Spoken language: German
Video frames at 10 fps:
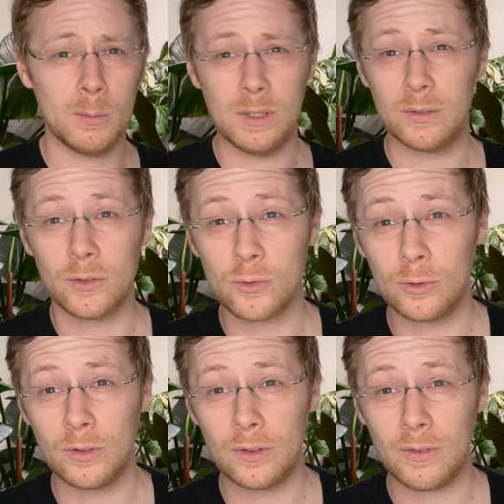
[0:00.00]
mir ist was
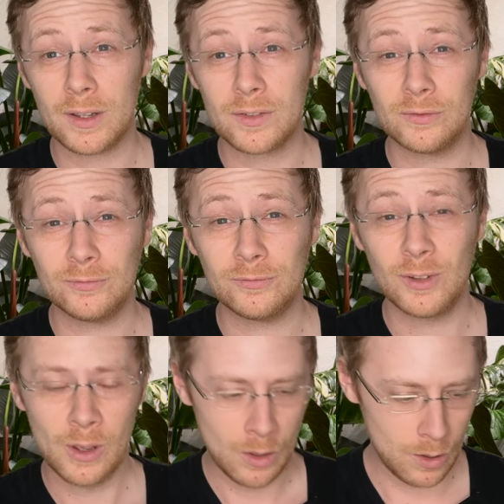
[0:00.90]
Schönes gewachsen
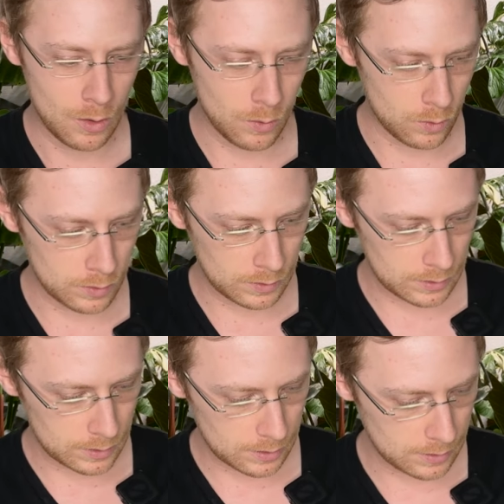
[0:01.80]

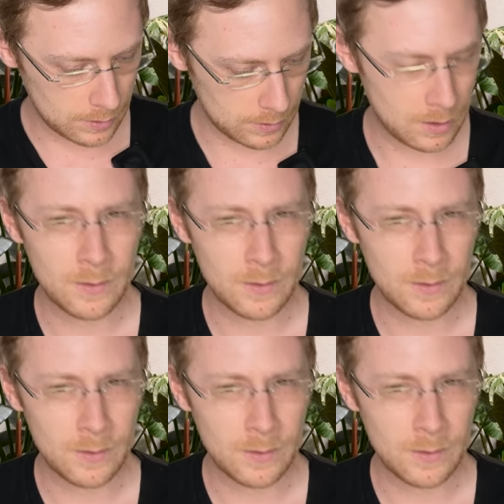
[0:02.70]
und äh,